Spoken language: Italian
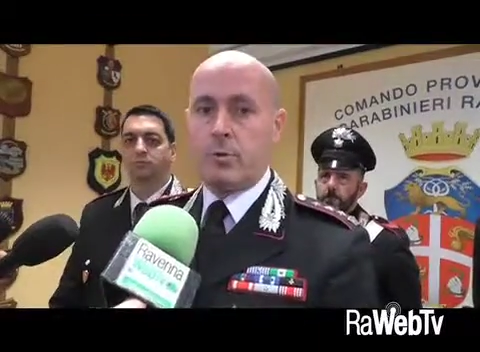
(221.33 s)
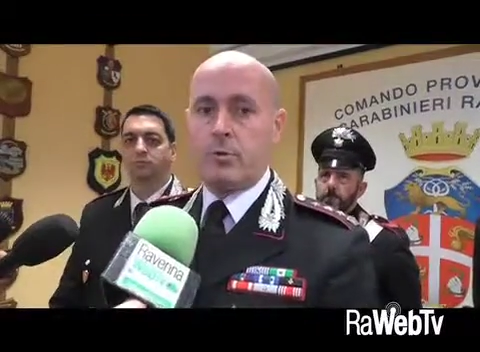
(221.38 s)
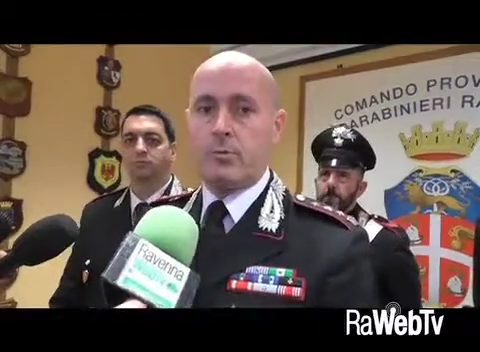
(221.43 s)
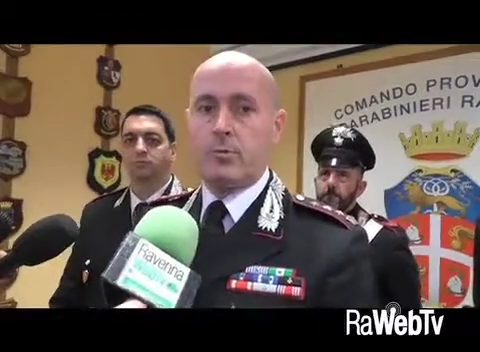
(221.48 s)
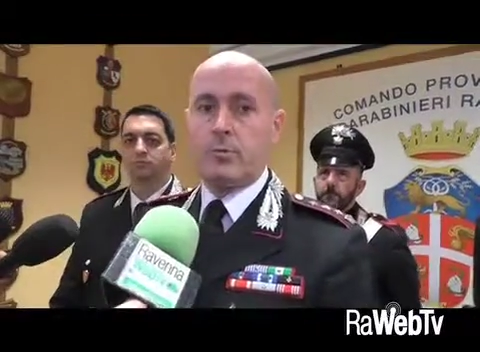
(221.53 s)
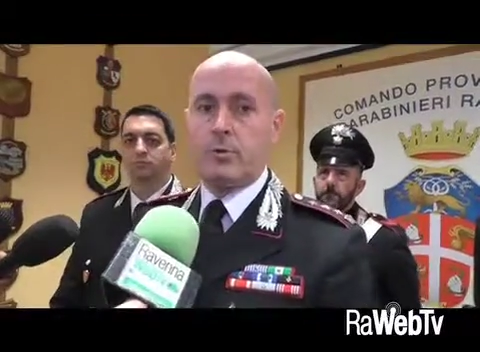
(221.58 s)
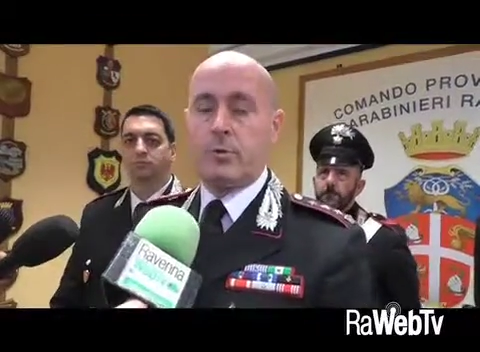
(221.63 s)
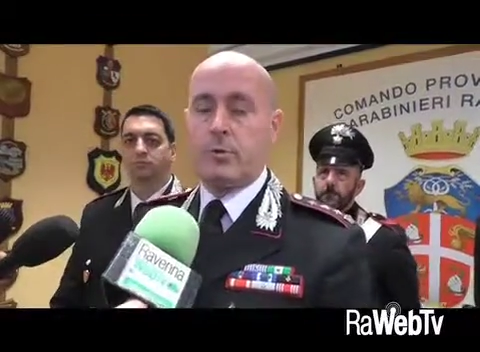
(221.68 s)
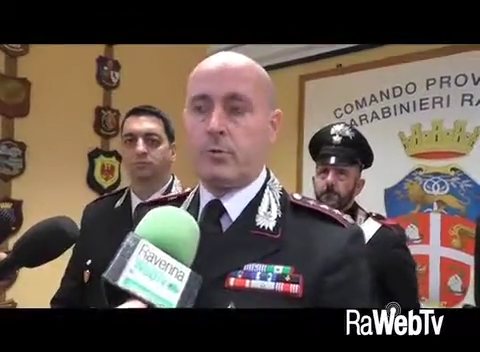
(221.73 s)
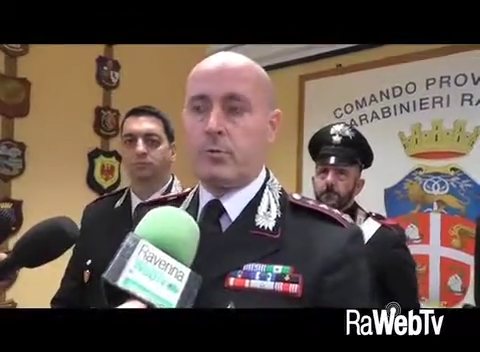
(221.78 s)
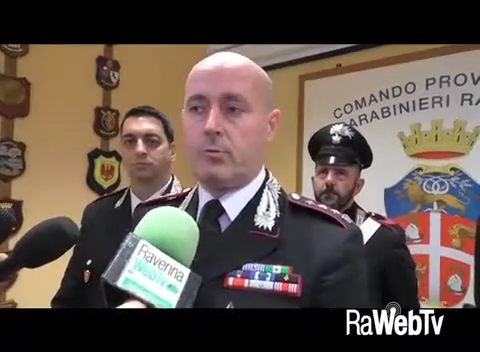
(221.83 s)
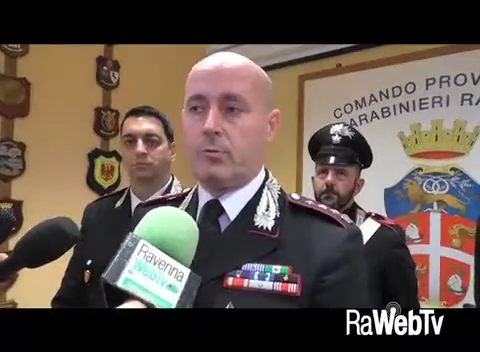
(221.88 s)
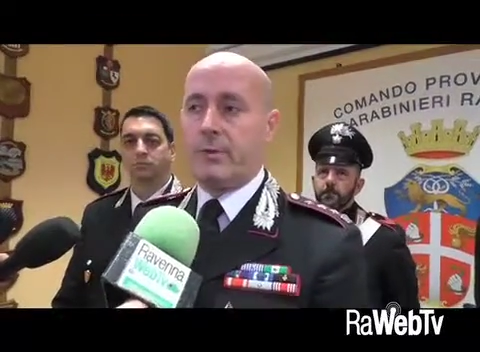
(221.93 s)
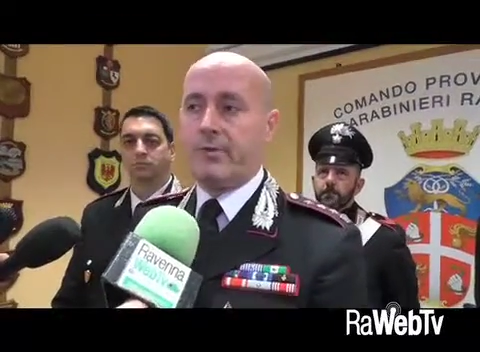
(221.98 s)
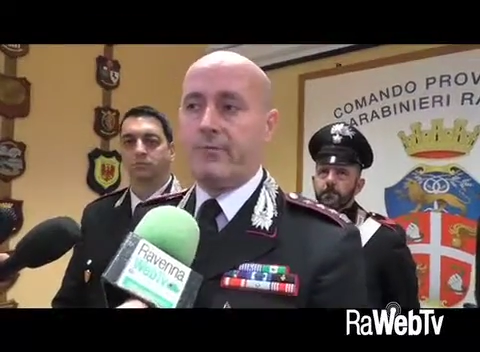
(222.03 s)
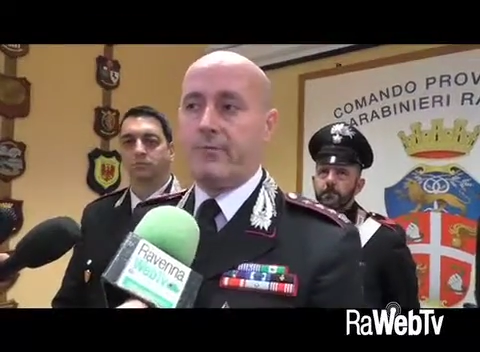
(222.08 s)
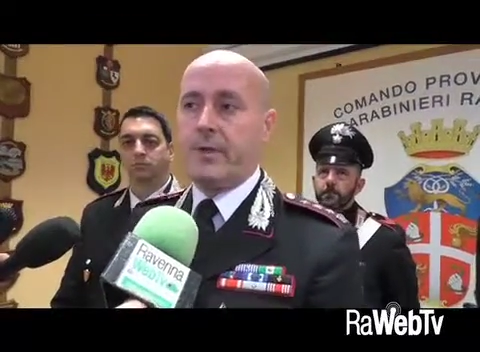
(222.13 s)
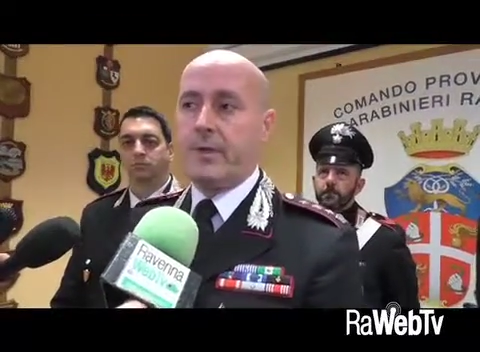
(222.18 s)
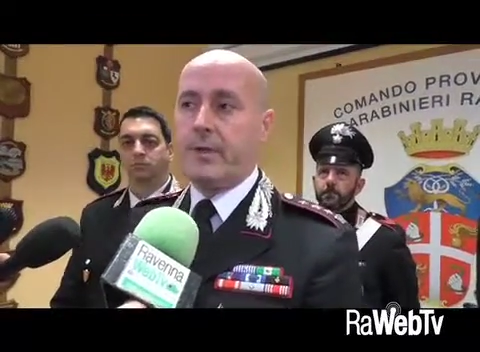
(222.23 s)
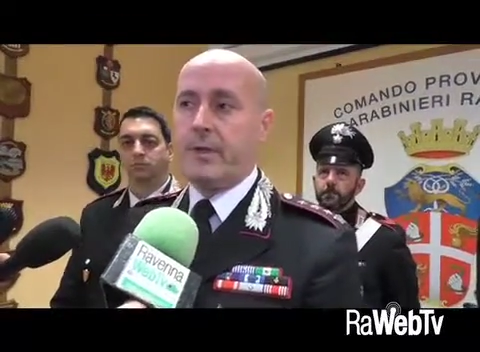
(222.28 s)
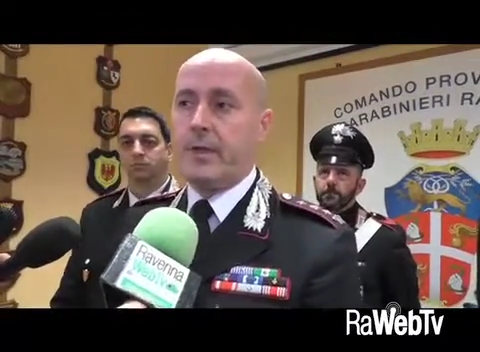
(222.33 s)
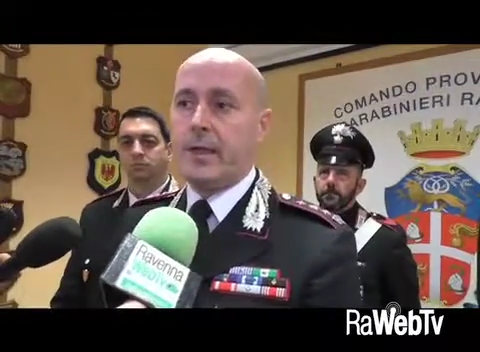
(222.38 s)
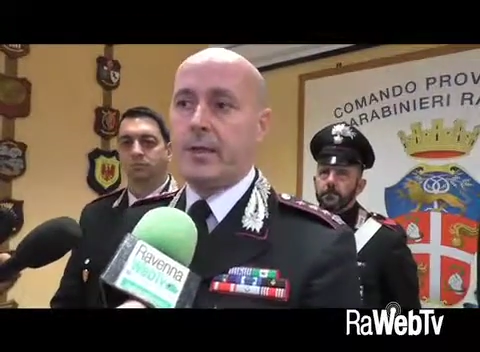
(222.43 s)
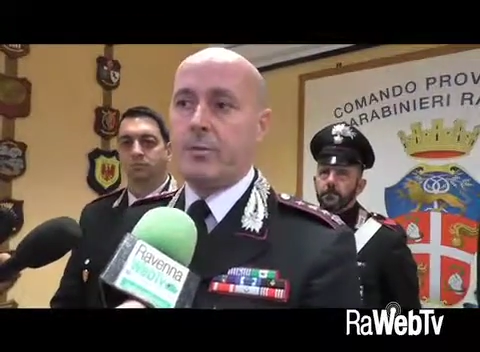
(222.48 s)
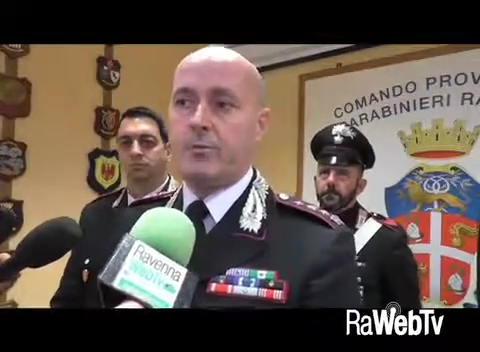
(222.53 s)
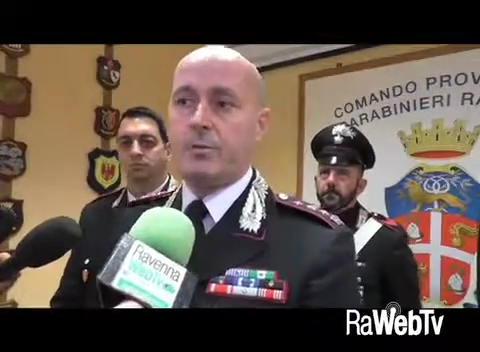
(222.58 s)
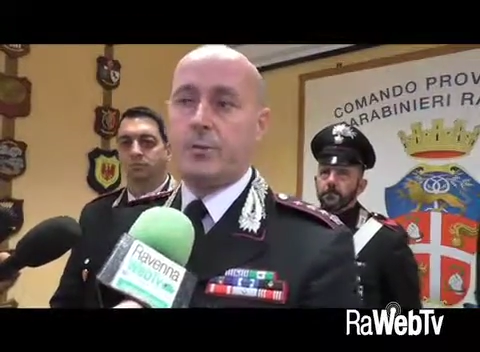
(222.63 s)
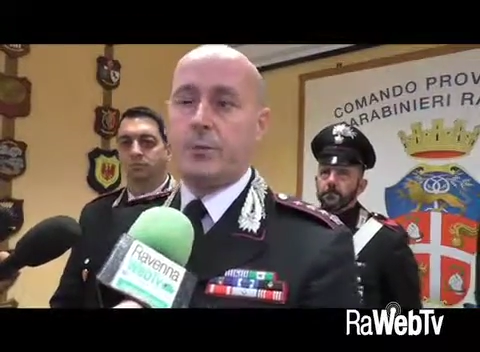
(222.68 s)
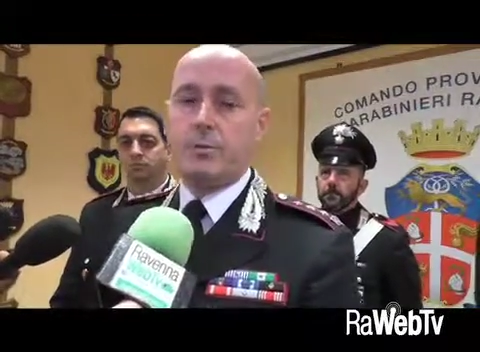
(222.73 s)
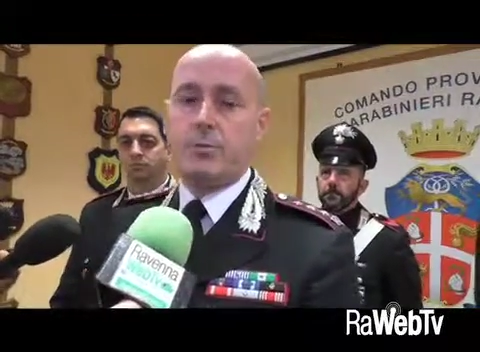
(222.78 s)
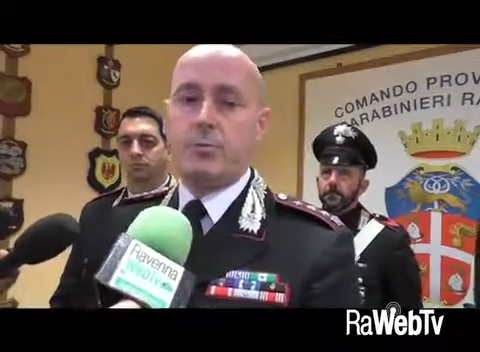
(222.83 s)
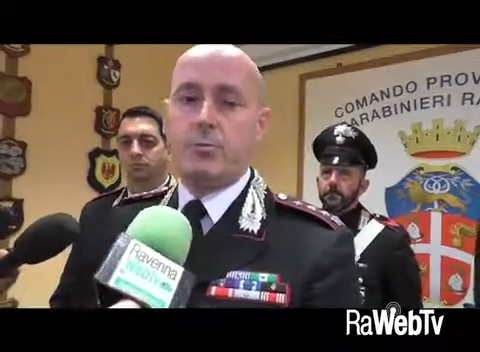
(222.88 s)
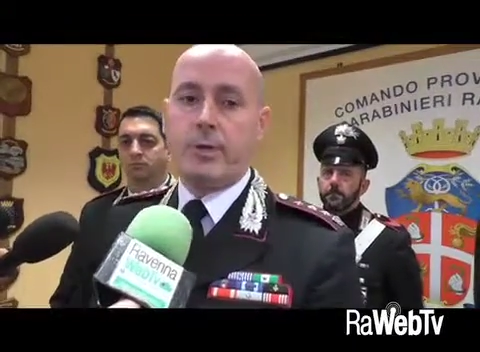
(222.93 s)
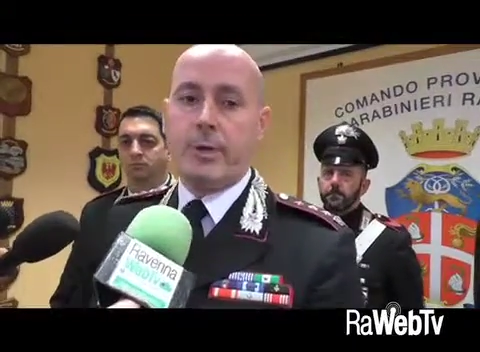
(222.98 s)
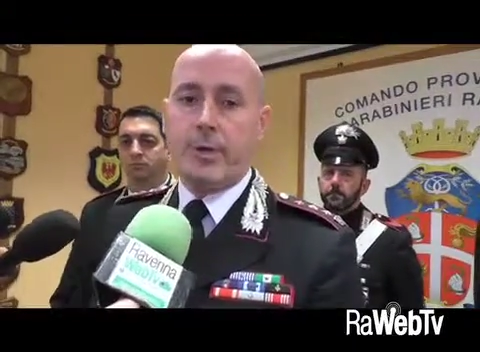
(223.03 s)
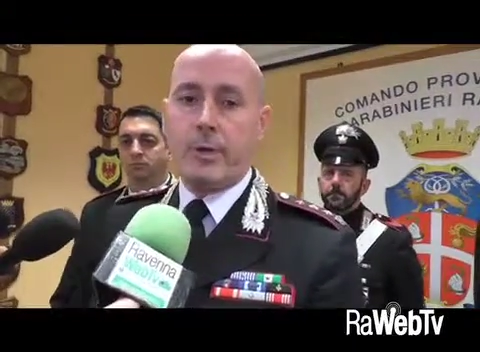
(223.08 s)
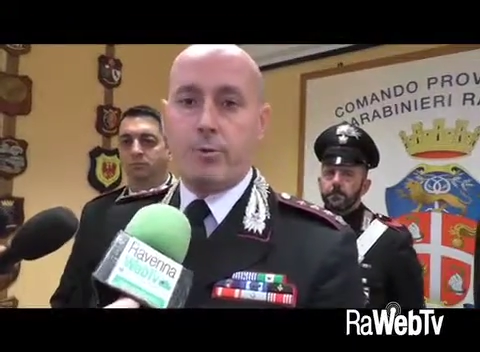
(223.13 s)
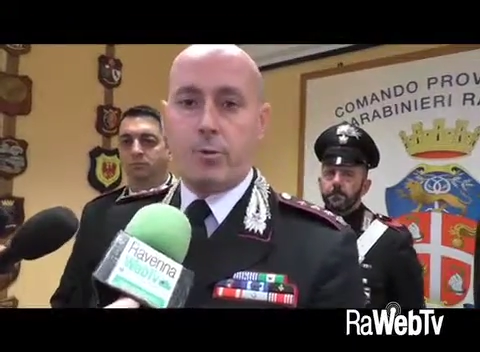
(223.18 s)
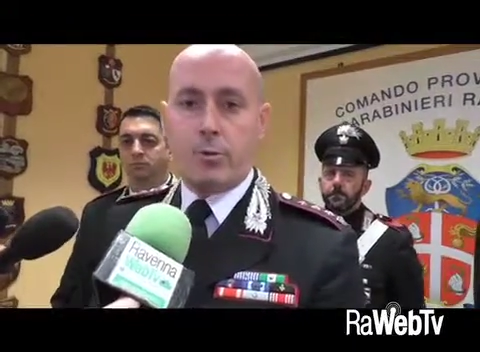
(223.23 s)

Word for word: con, con, i figli, hanno sentore che